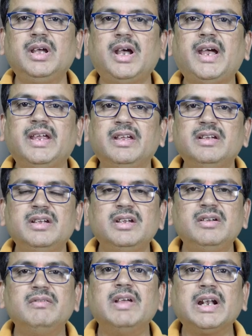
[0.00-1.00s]
హాయ్
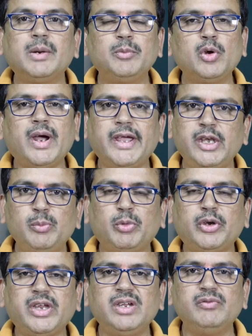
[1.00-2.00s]
వెల్కమ్ టు ఐ
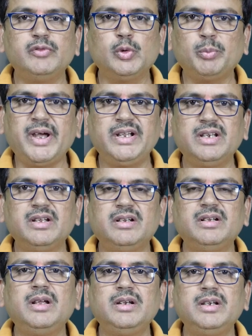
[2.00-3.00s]
రిపోర్టింగ్ వ్యూ పాయింట్
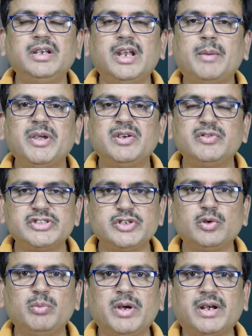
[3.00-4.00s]
నా పేరు
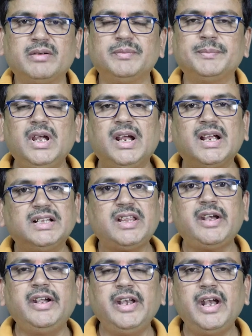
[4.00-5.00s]
విష్ణు కుమార్ గత
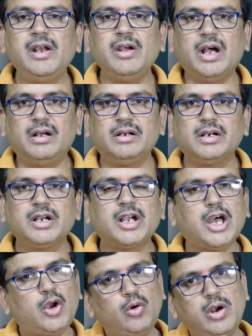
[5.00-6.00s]
రెండేళ్లుగా
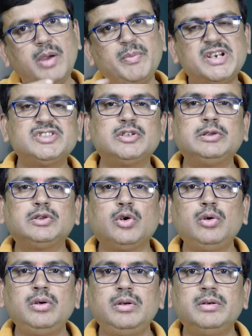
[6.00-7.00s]
కరోనా పరిస్థితులతో
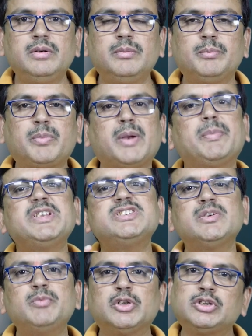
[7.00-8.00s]

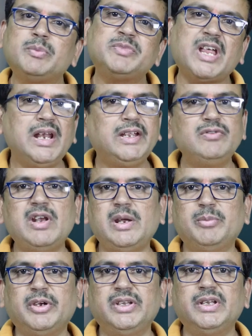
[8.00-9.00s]
ప్రపంచం మొత్తం
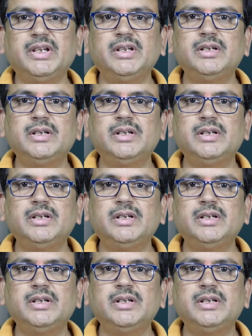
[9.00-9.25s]
తల్లకిందులైపోయింది